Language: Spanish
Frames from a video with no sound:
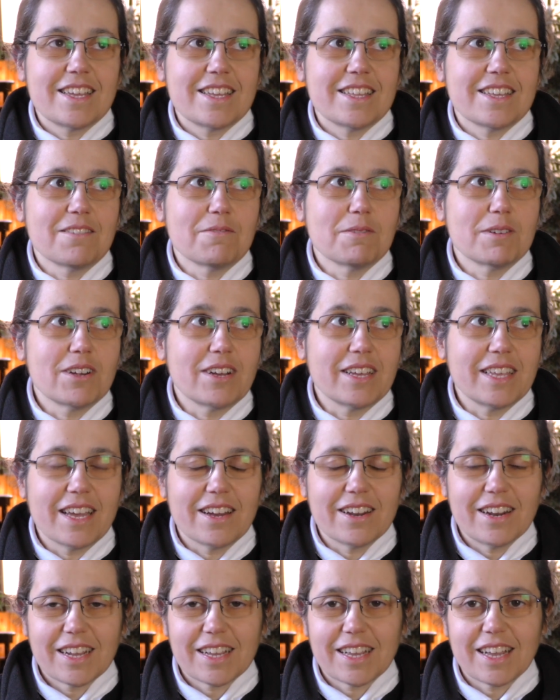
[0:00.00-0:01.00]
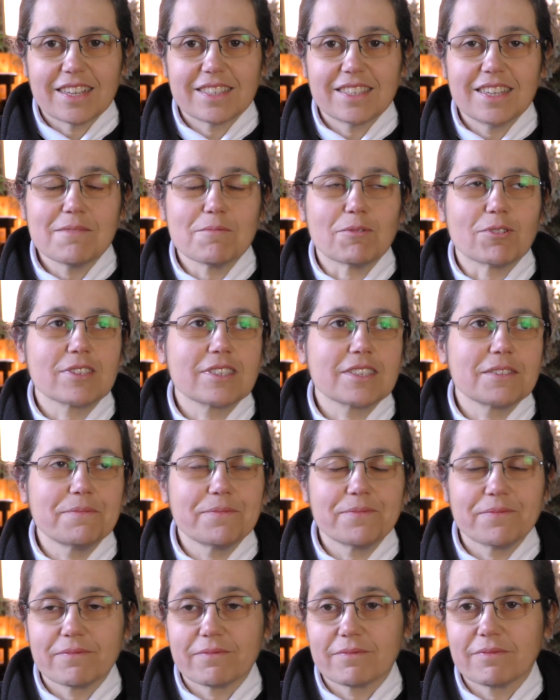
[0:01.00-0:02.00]
Y bueno, ¿y ahora qué hacemos?
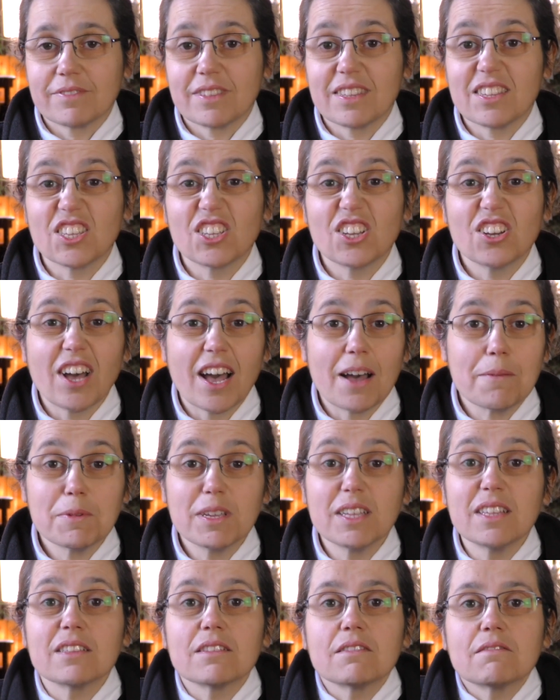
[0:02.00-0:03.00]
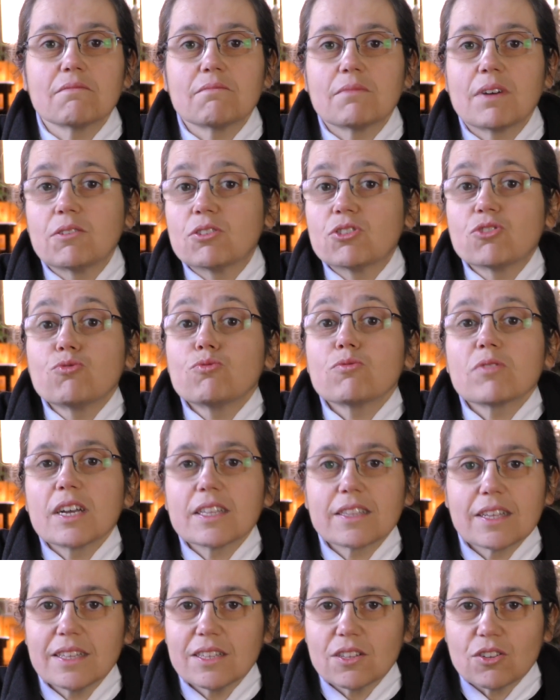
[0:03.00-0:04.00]
yo, a mí Ah, nunca
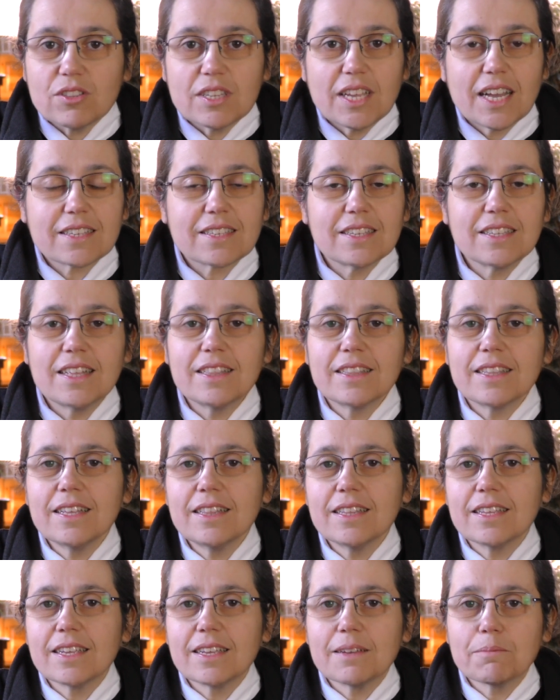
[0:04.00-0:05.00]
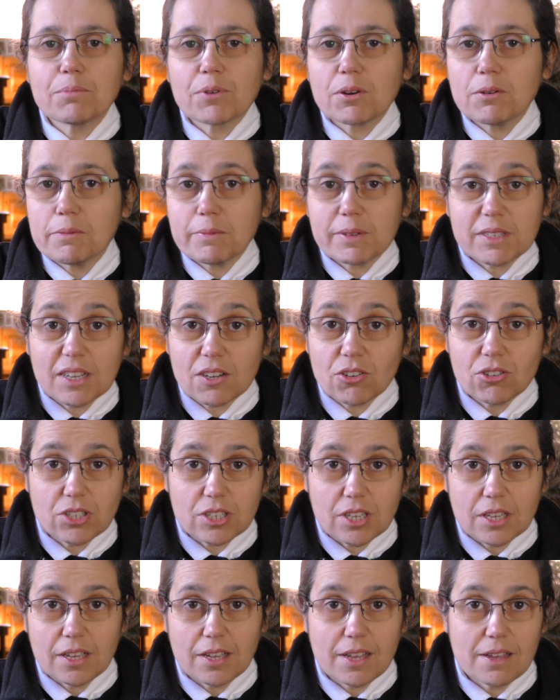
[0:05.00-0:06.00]
he tenido ni accidente ni problemas de
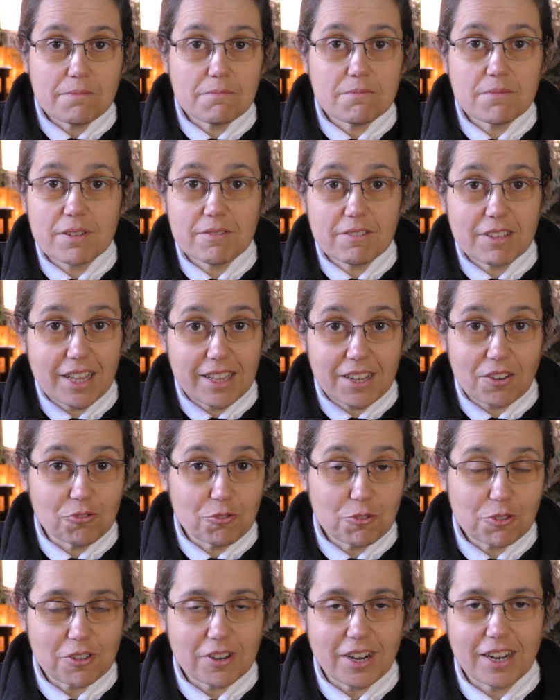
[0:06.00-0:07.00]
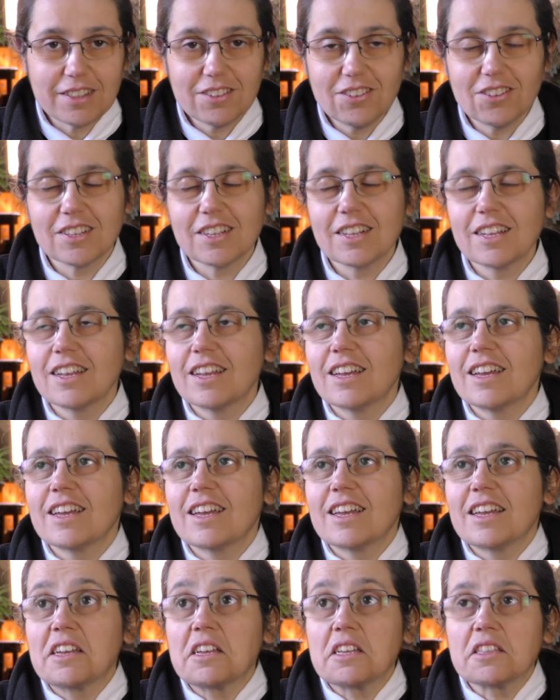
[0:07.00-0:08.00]
coche en mi vida de conductora, ¿no?
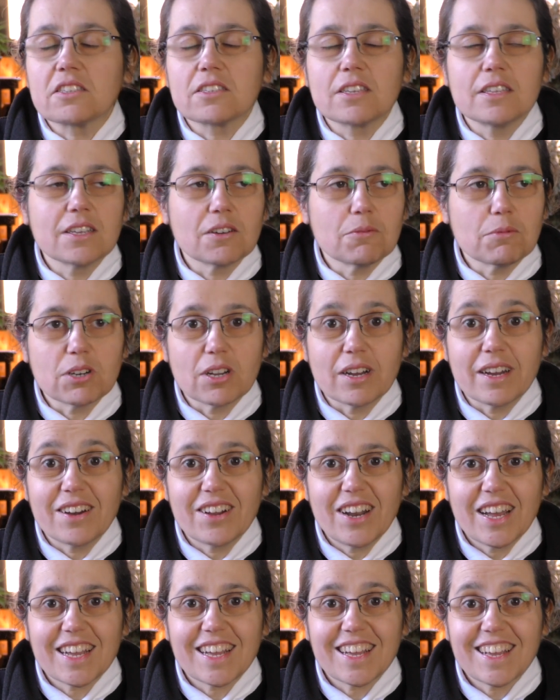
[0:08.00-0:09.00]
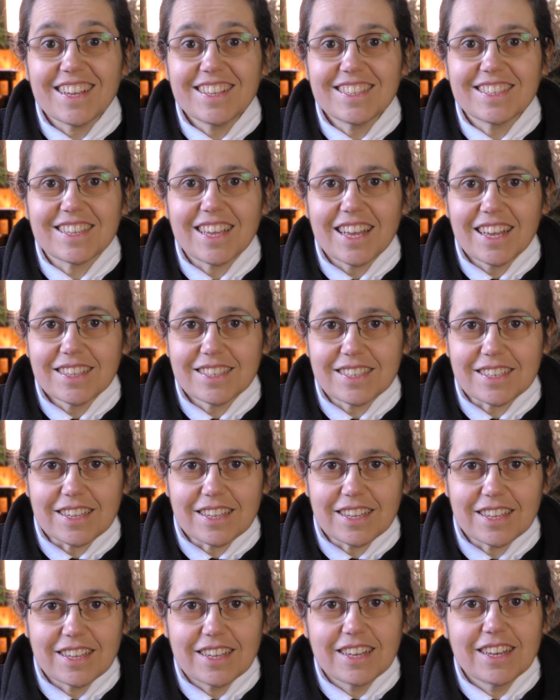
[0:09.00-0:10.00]
Entonces digo, bueno, ¿ahora qué se hace?